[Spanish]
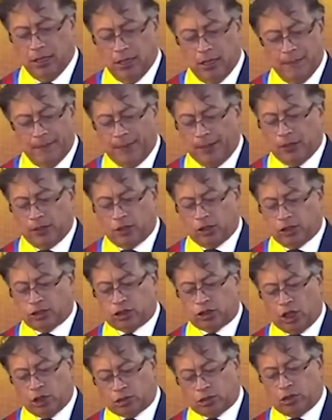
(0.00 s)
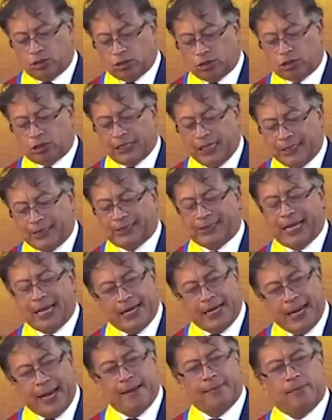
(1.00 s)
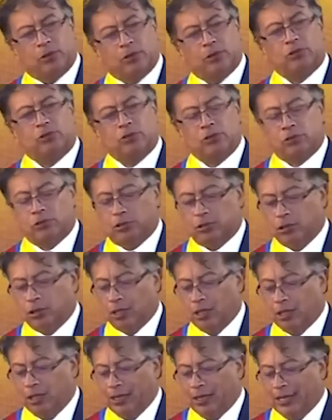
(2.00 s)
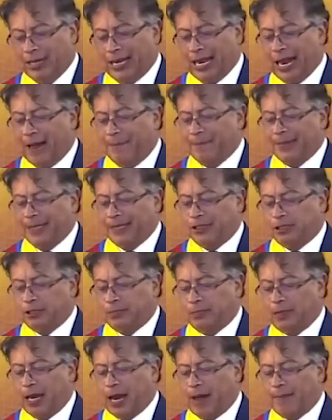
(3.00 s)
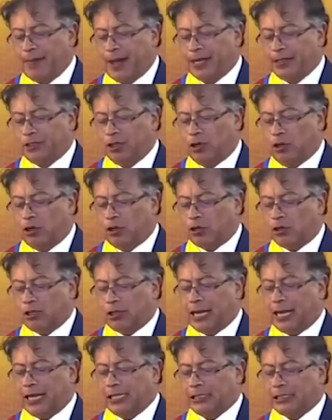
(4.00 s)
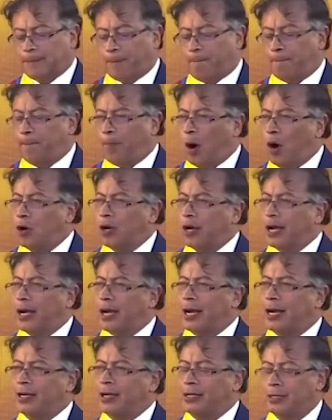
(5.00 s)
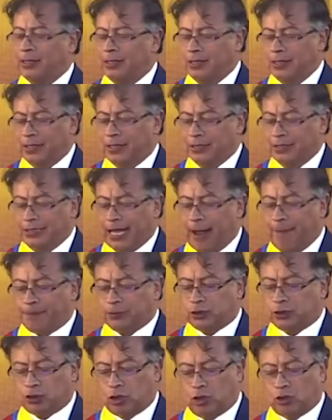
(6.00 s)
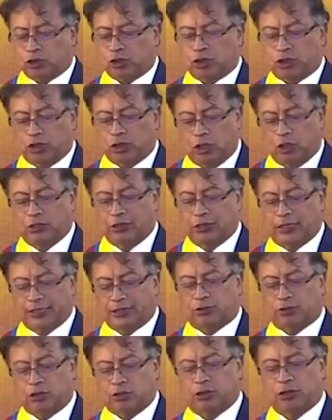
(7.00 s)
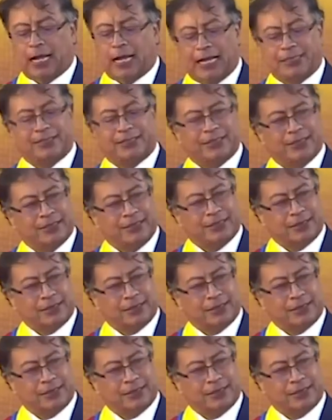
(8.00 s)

Pero nosotros sí tenemos la, mayor esponja de absorción de estos gases